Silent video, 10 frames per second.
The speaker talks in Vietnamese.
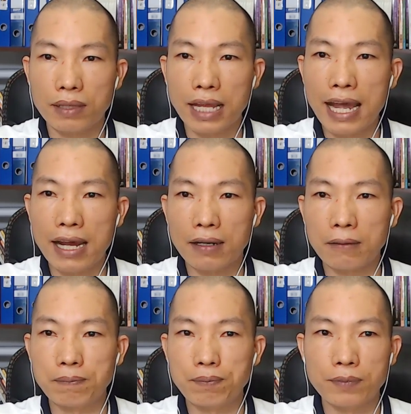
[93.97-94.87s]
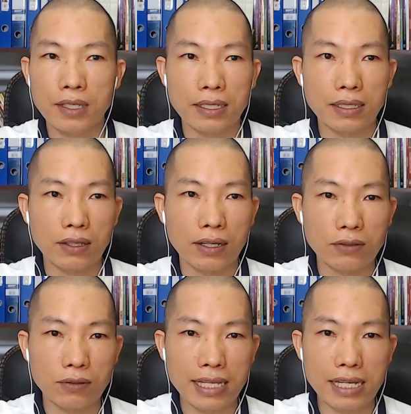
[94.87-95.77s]
Đây ạ. Đó,
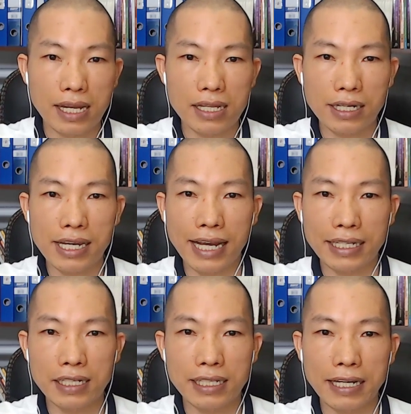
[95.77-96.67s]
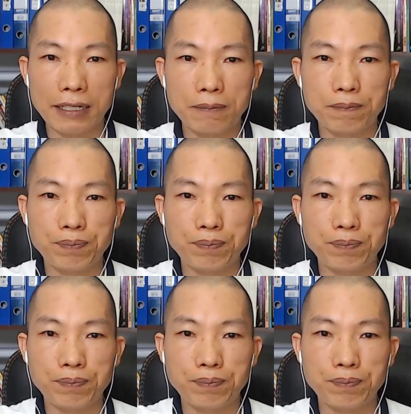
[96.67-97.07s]
chúng ta sẽ thấy được cái hình ảnh như thế này.